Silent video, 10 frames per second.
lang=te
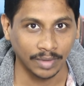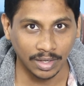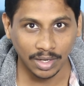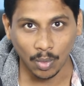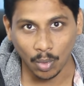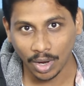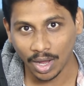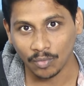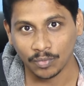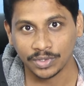ఈయన ఒక్క
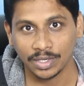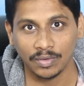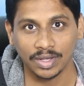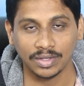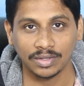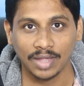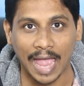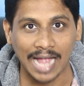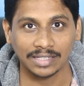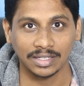విజిల్ వేసేసి
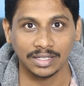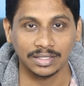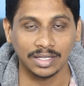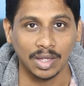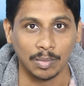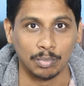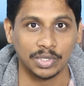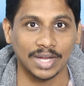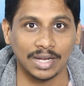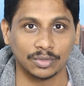హ్యాక్ చేసేసి
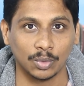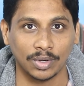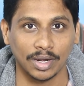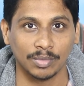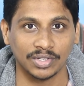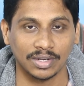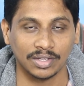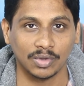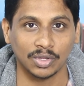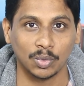మిషైల్స్ న్యూక్లియర్ మిషైల్స్
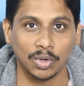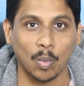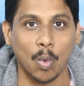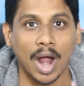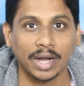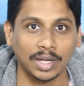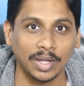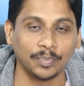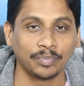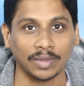ఏవైతే ఉంటాయో
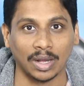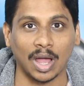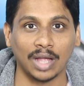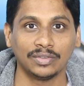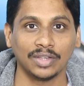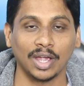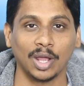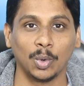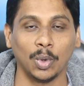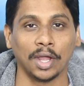వాటిని లాంచ్
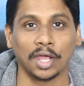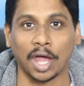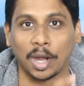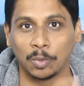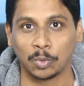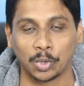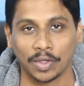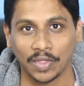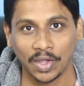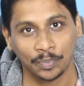చేయగలడు అనే కారణంతో
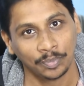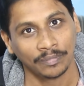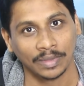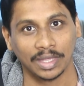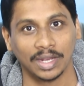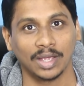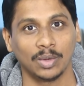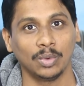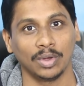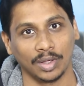అయితే
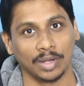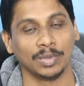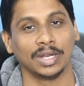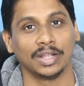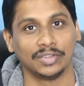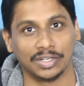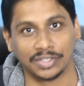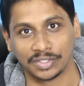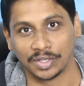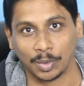ఈయనకు ఎనిమిది నెలల జైలు
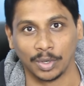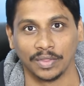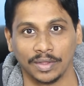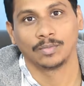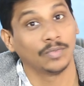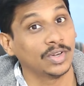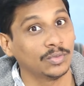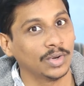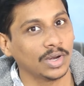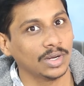శిక్ష అయితే పడింది
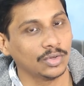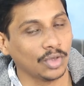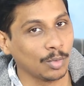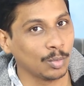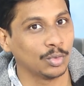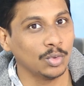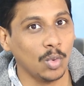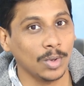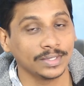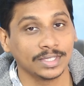ఫ్రెండ్స్ వీడియో కంటెంట్ చేయడం ముందు
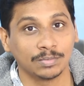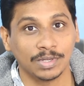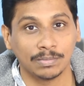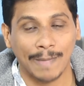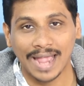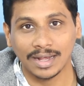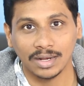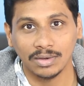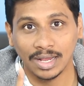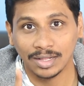ఒక సిక్స్ మంత్స్ బ్యాక్
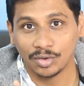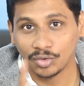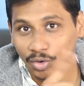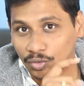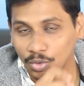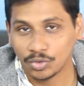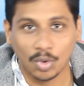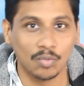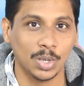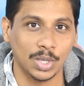నేను హెల్త్ ఇన్సూరెన్స్ గురించి
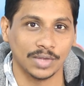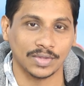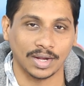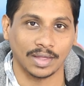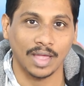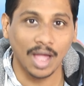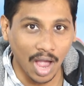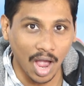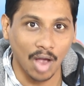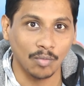ఒక వీడియో చేశాను కదా
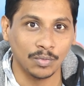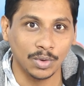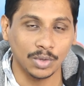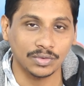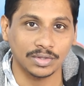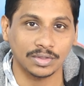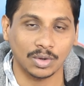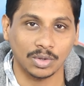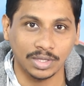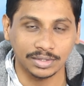ఆ వీడియో చేసిన
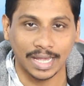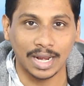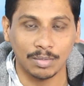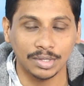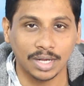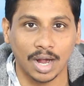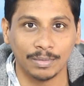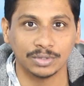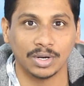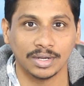తర్వాత చాలా మంది
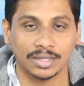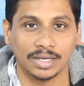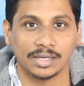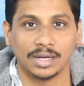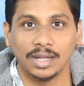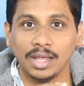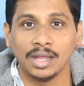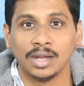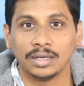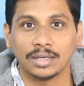కామెంట్స్లో అడిగింది ఏంటి అంటే
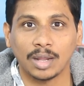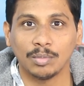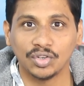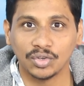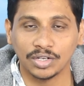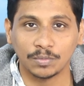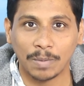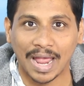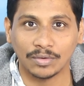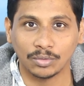టర్మ్ ఇన్సూరెన్స్
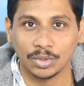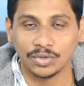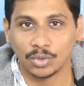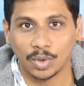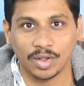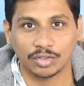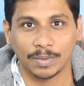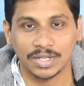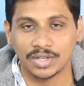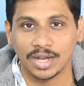ప్లాన్స్ గురించి కూడా
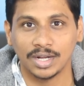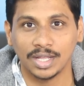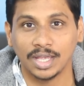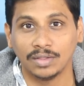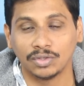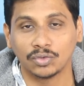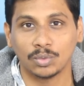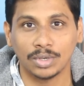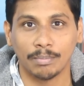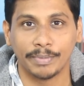ఎక్స్ప్లెయిన్ చేయండి ఏది
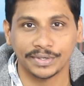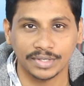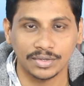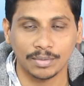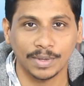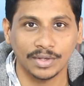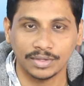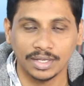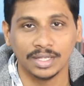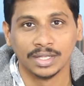తీసుకుంటే బెస్ట్ అని
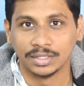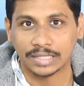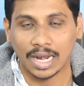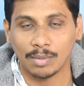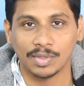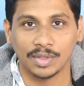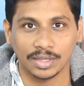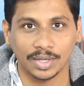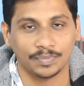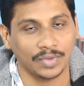చెప్పేసి చాలామంది
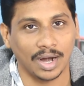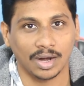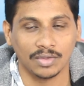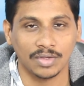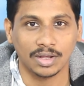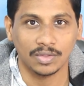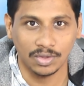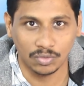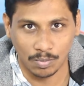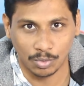అయితే అడగడం
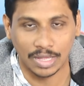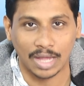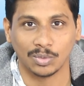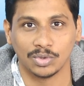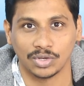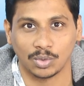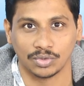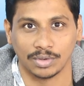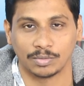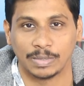జరిగింది సో ఇప్పుడు దాని గురించే
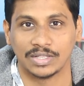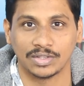కొంచెం ఎక్స్ప్లెయిన్